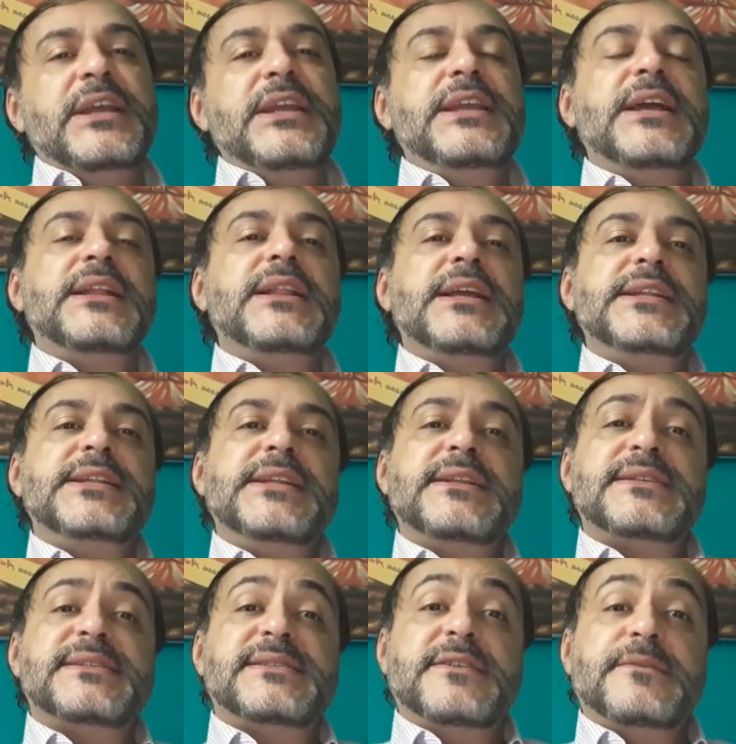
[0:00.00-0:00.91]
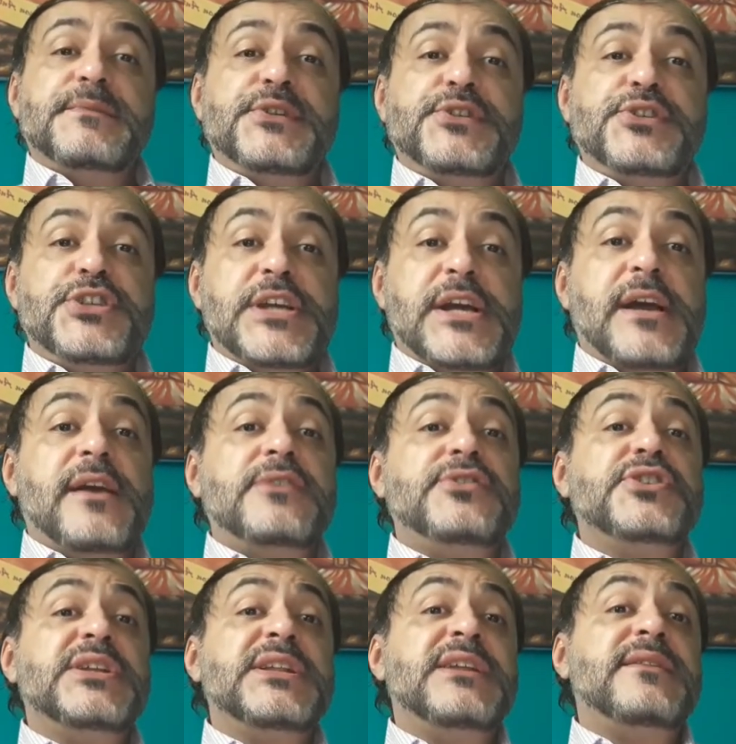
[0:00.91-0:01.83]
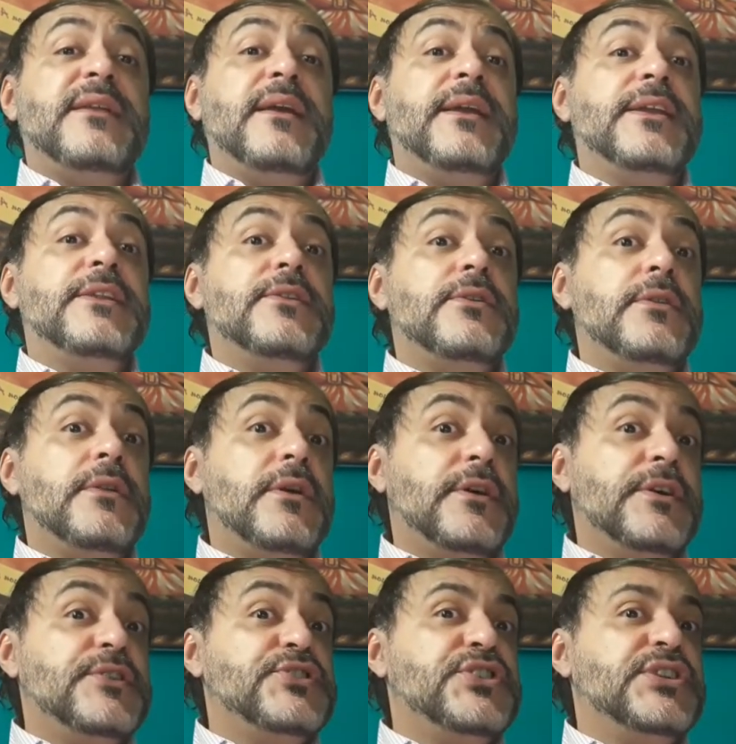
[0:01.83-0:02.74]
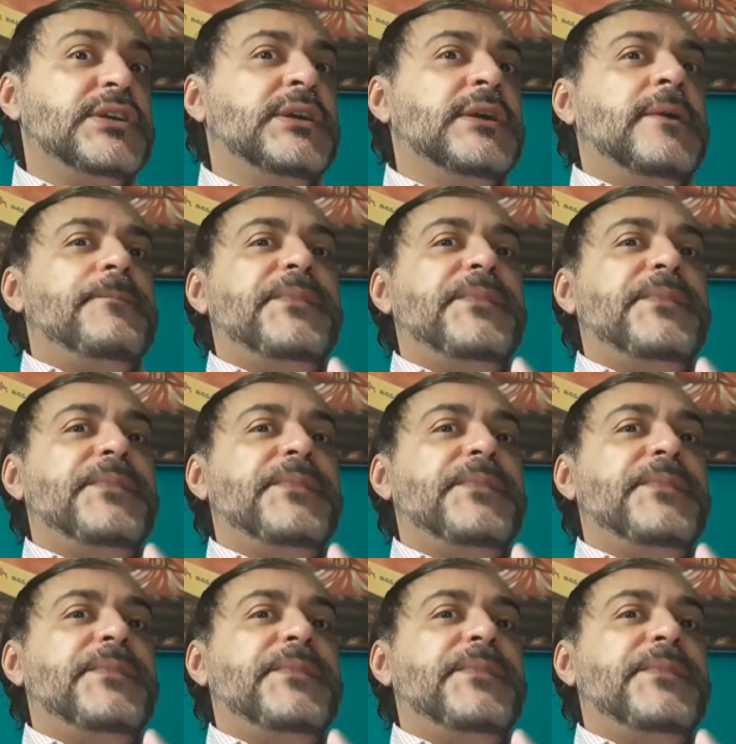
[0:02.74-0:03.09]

E além dela ser midiática, ela é tecnológica.